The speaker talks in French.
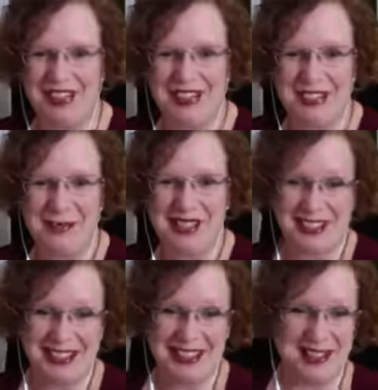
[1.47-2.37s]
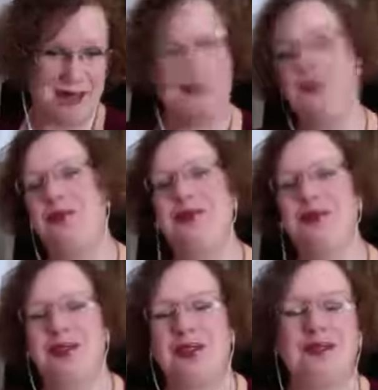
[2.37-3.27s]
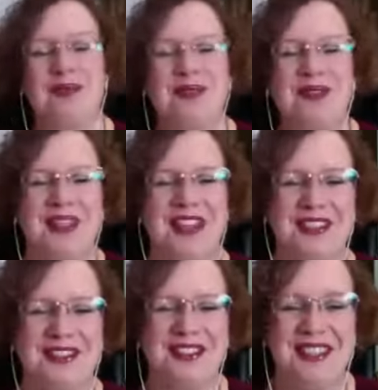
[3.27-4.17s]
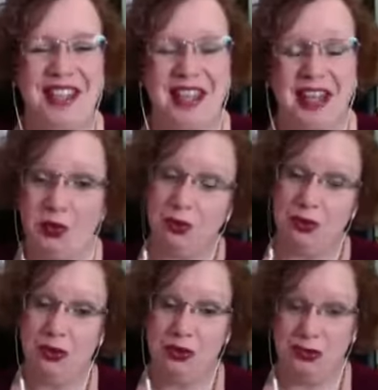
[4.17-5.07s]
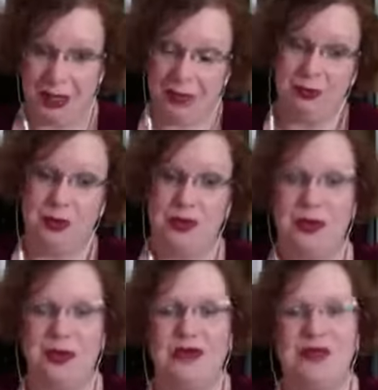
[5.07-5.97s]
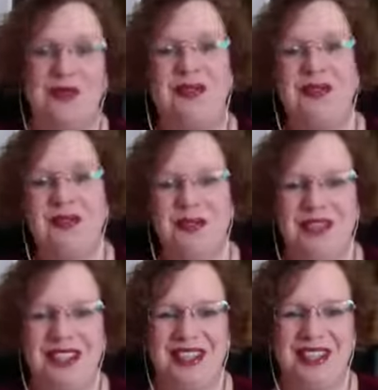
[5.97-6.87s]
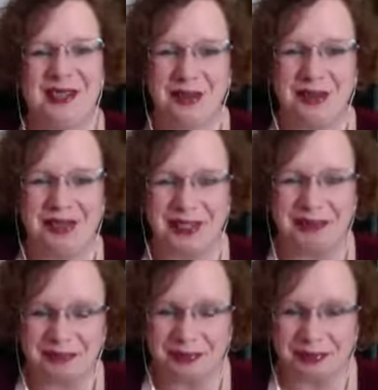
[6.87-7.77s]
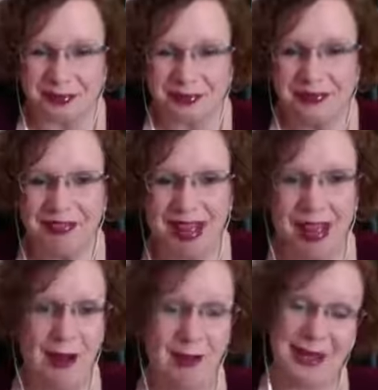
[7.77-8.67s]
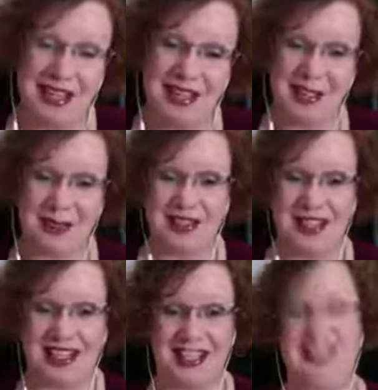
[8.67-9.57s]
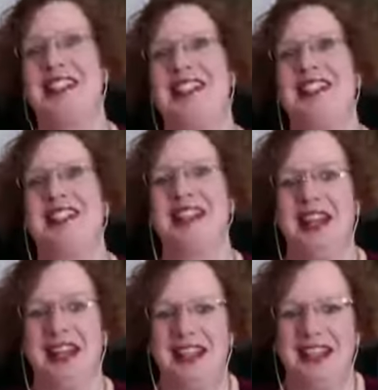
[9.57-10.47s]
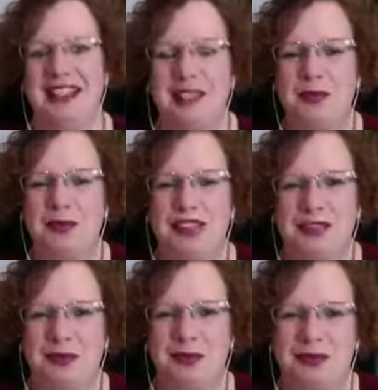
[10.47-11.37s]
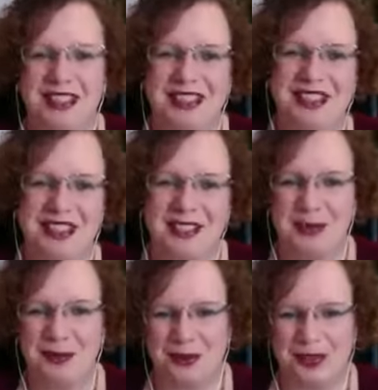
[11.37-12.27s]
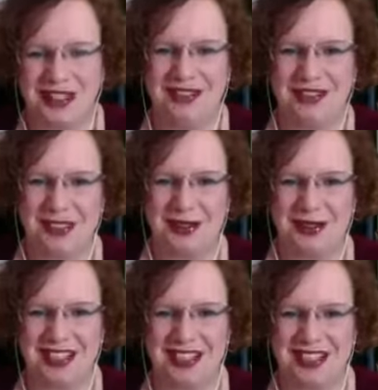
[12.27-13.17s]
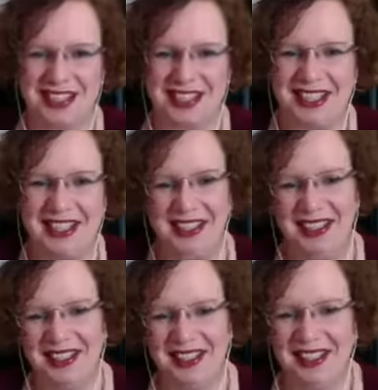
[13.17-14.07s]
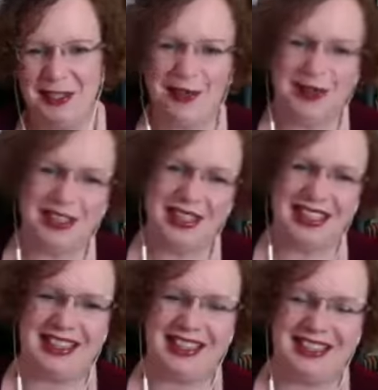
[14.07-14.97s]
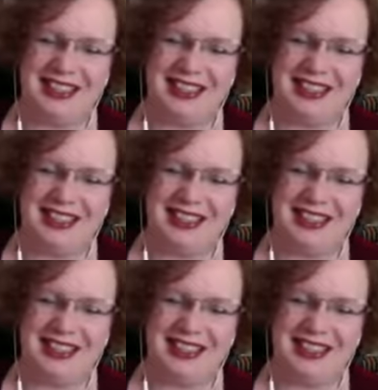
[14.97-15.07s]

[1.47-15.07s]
c'est parti. Bonjour, bonsoir à toutes. Ou ouais, bonjour suivant où vous nous voyez dans le monde. Euh, mhm. Marlène Glosarici, ici pour cette nouvelle édition d'invitation à la légèreté. Et de l'autre côté de l'Atlantique,